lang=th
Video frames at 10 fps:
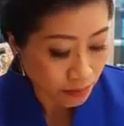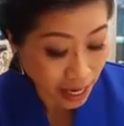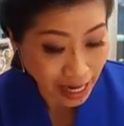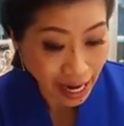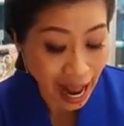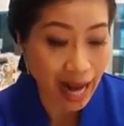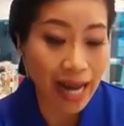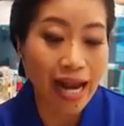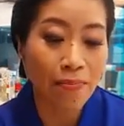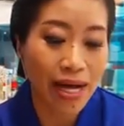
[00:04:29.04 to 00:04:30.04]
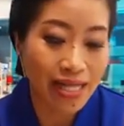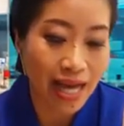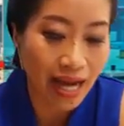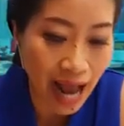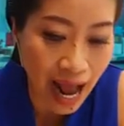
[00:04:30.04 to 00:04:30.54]
พัทราเลยนะพั
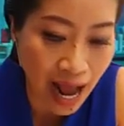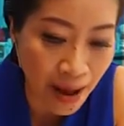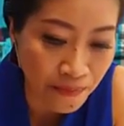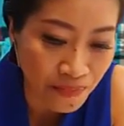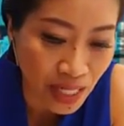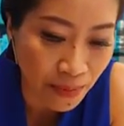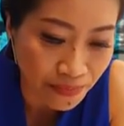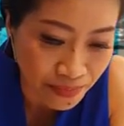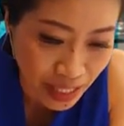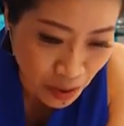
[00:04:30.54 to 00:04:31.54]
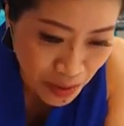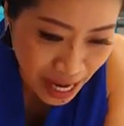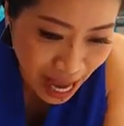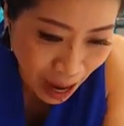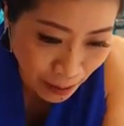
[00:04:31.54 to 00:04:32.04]
ทราเจ้าพ
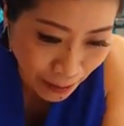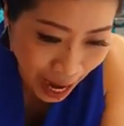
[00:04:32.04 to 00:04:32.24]
ญา